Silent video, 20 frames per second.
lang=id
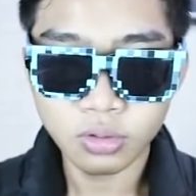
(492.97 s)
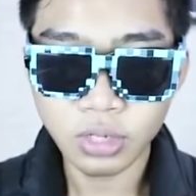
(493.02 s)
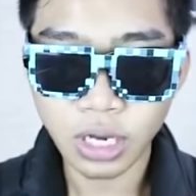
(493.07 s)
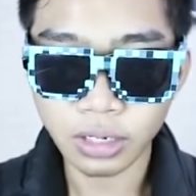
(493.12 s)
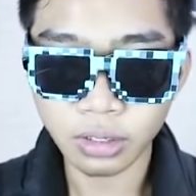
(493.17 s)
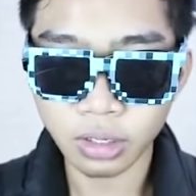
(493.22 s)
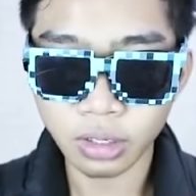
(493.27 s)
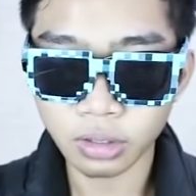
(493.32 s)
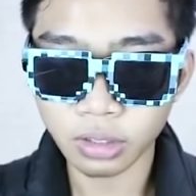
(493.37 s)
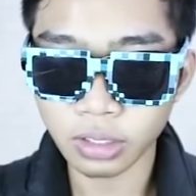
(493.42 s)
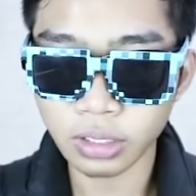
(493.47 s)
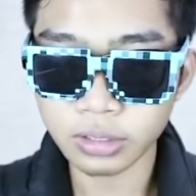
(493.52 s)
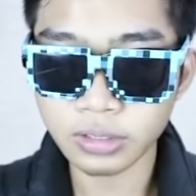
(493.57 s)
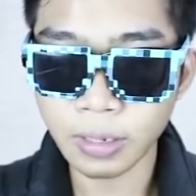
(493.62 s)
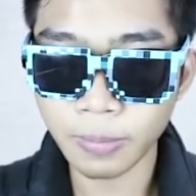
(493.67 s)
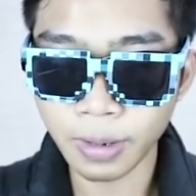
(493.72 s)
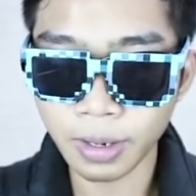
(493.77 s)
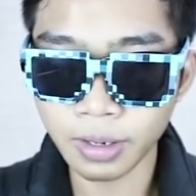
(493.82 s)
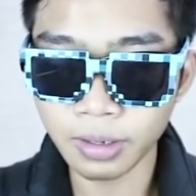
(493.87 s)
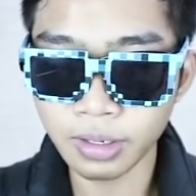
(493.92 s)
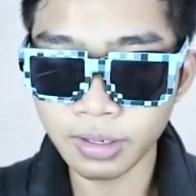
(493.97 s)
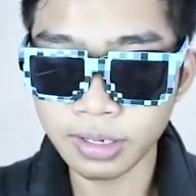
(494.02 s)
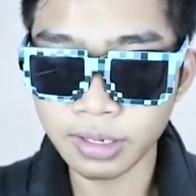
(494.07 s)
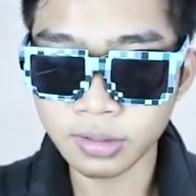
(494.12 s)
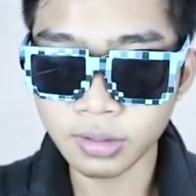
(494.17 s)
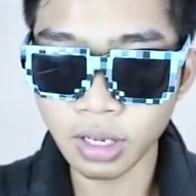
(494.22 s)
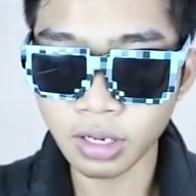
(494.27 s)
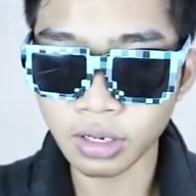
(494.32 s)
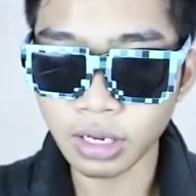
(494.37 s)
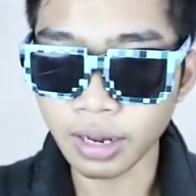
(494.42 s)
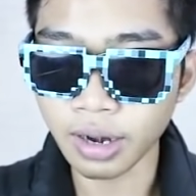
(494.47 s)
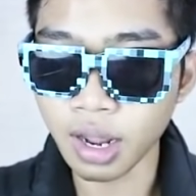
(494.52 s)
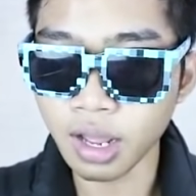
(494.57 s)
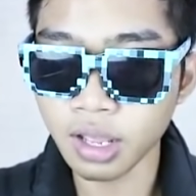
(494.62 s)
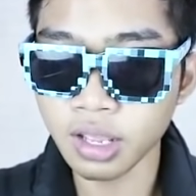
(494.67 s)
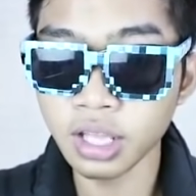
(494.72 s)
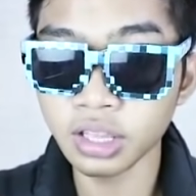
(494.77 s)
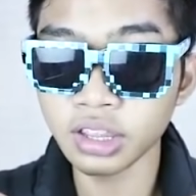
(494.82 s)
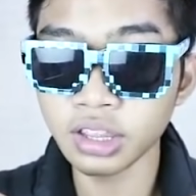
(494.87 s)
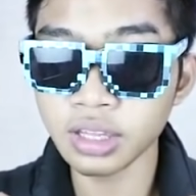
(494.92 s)
Jangan deket-deket sama ini guys dia
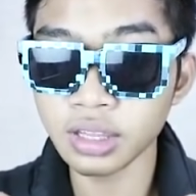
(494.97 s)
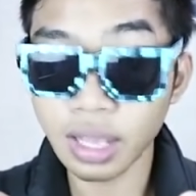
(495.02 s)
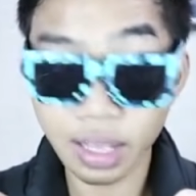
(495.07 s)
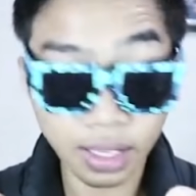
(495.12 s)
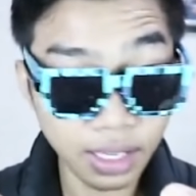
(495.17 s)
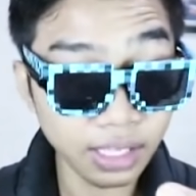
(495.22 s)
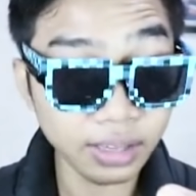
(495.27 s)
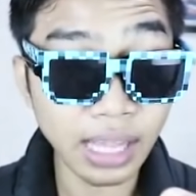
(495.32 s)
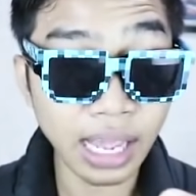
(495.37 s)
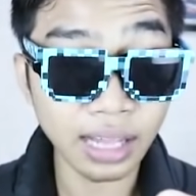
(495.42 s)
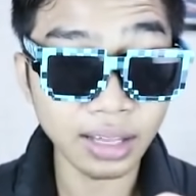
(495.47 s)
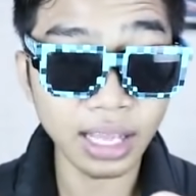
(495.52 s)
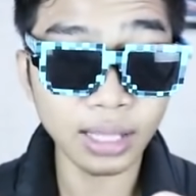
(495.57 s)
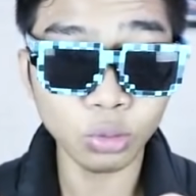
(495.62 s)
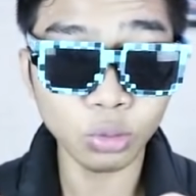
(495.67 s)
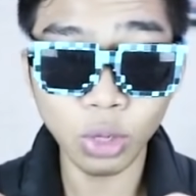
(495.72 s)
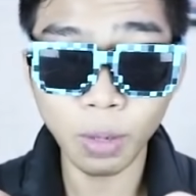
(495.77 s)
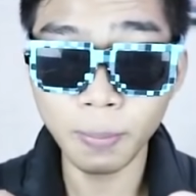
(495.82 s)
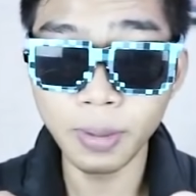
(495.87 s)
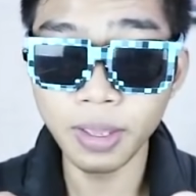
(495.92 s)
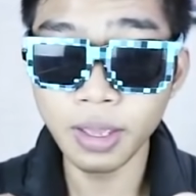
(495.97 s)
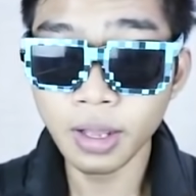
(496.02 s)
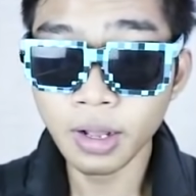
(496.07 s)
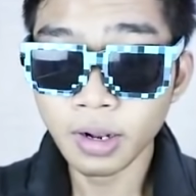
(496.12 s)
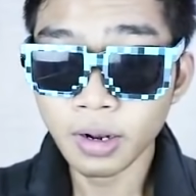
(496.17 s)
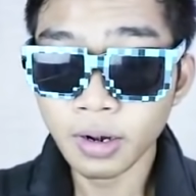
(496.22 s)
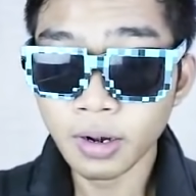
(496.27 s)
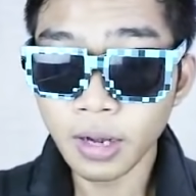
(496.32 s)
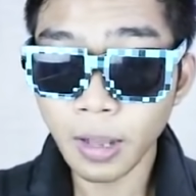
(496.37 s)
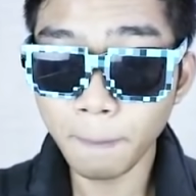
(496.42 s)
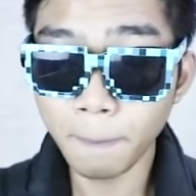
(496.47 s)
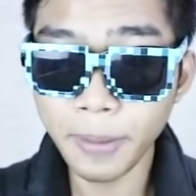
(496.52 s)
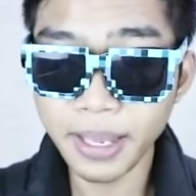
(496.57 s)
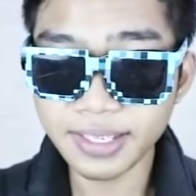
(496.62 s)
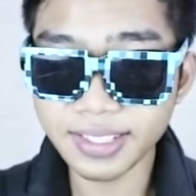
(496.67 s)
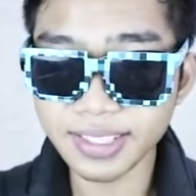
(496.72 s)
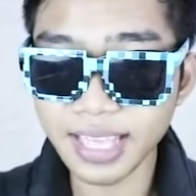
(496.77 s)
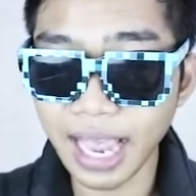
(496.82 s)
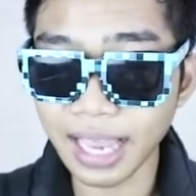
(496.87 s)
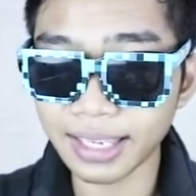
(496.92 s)
karena hit hitannya itu lebih
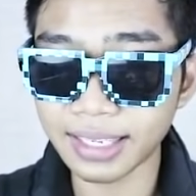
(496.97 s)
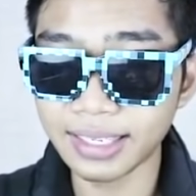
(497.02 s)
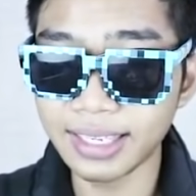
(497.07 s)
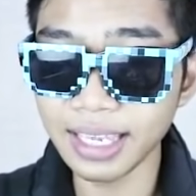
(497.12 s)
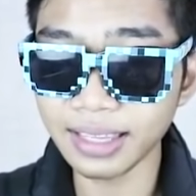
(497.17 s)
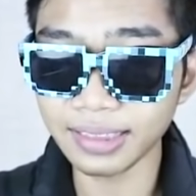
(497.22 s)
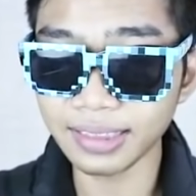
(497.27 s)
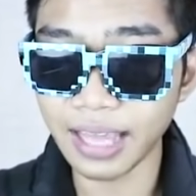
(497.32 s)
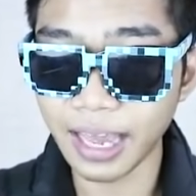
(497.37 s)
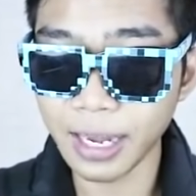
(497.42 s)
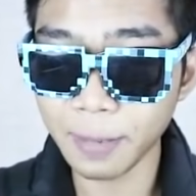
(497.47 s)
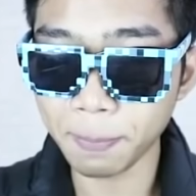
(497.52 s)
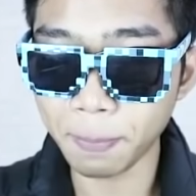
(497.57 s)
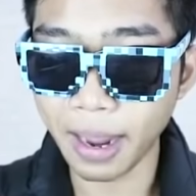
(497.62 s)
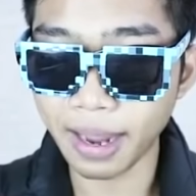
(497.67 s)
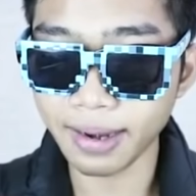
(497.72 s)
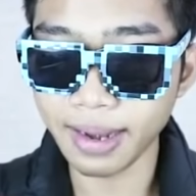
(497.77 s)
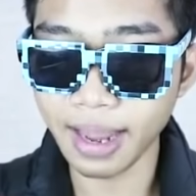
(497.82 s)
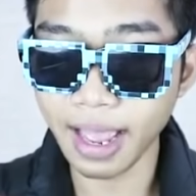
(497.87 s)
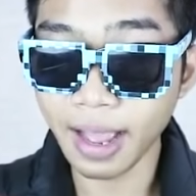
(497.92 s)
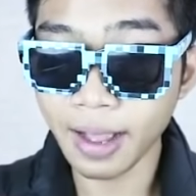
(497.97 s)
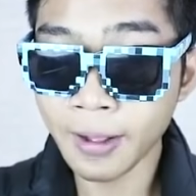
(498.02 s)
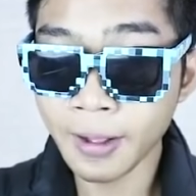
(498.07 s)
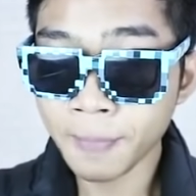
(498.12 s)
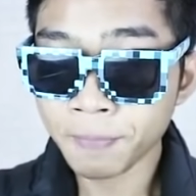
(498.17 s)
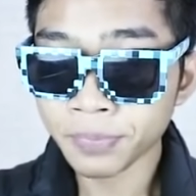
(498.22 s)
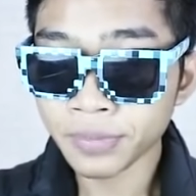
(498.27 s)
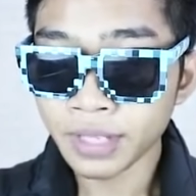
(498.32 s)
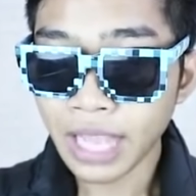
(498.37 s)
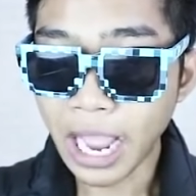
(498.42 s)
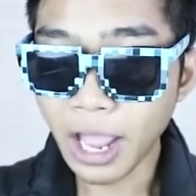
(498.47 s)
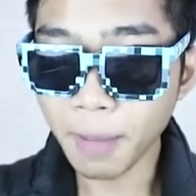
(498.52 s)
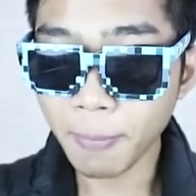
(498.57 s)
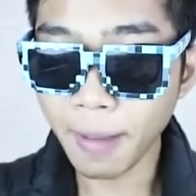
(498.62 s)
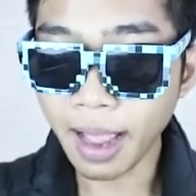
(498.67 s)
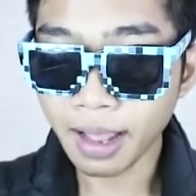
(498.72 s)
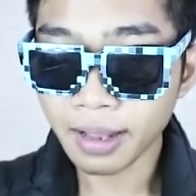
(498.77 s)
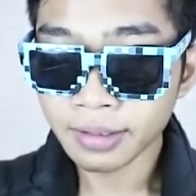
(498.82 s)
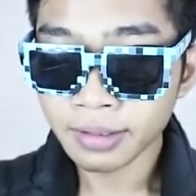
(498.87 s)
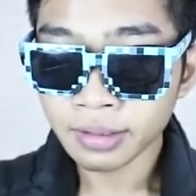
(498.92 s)
lebih sakit daripada Ayo,
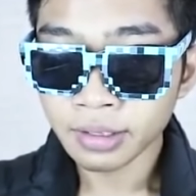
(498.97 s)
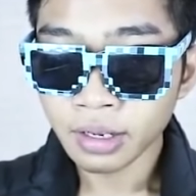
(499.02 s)
Pak.